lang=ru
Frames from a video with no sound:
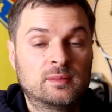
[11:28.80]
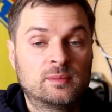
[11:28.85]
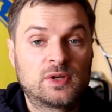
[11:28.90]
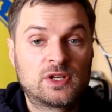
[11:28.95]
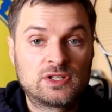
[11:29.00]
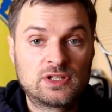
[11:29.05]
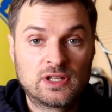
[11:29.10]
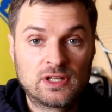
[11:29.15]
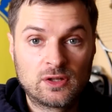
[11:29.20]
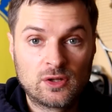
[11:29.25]

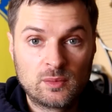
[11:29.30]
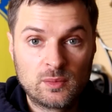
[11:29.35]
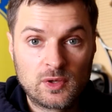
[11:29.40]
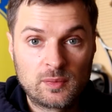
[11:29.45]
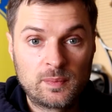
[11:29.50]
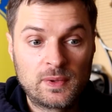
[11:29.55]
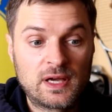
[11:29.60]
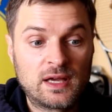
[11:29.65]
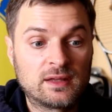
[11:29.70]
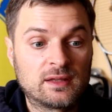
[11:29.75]
Причина номер
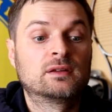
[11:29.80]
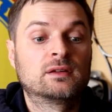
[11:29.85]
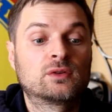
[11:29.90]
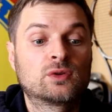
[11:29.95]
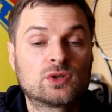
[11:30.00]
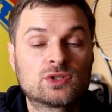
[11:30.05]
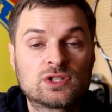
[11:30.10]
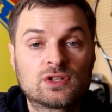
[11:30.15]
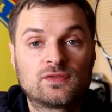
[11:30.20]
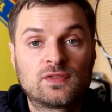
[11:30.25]
пять.
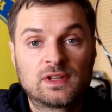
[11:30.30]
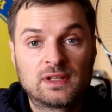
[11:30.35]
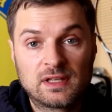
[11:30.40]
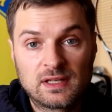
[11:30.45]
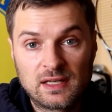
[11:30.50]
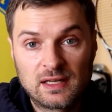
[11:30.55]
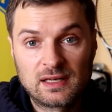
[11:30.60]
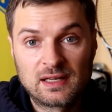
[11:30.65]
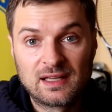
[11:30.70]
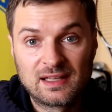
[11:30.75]
Роджер
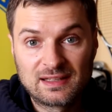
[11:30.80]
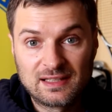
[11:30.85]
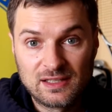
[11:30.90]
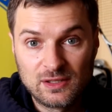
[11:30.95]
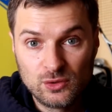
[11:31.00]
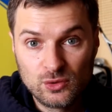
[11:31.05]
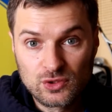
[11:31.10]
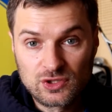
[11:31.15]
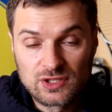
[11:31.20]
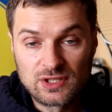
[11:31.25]
Федерер – это
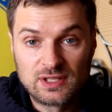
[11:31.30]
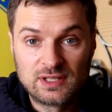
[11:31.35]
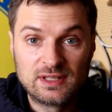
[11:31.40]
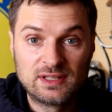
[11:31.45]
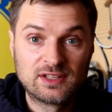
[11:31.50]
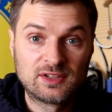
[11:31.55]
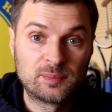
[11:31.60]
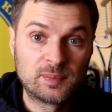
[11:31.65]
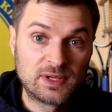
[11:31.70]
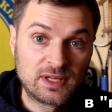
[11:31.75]
лучший
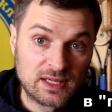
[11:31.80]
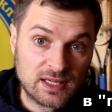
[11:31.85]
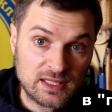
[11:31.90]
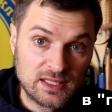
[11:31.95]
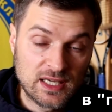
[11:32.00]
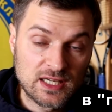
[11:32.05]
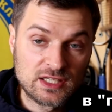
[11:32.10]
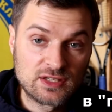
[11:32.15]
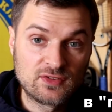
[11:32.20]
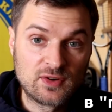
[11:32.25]
из
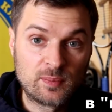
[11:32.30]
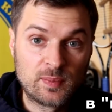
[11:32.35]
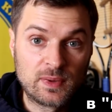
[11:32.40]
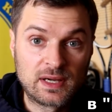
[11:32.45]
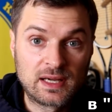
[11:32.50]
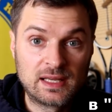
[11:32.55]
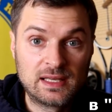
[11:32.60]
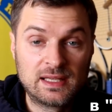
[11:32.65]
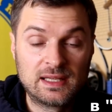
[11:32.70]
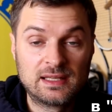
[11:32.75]
переходящего
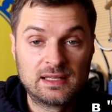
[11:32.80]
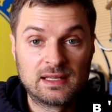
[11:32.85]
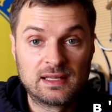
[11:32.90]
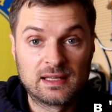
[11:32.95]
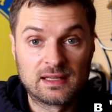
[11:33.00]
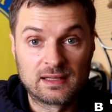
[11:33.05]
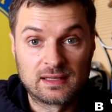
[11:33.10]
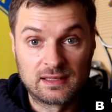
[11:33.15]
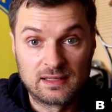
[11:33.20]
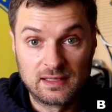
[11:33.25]

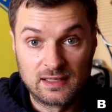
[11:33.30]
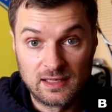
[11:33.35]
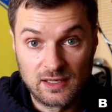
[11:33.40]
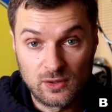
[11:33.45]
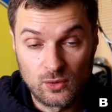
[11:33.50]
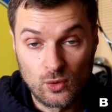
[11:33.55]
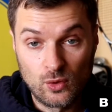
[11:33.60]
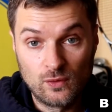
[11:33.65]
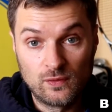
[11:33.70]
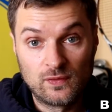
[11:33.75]
поколения
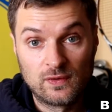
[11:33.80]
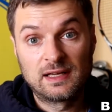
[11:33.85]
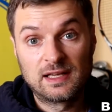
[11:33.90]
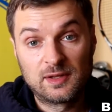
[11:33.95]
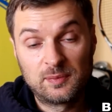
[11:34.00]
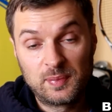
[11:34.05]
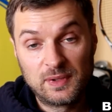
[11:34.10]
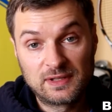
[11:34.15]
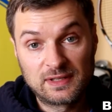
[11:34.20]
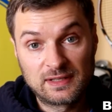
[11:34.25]
игроков
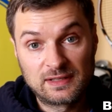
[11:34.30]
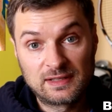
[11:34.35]
от Пита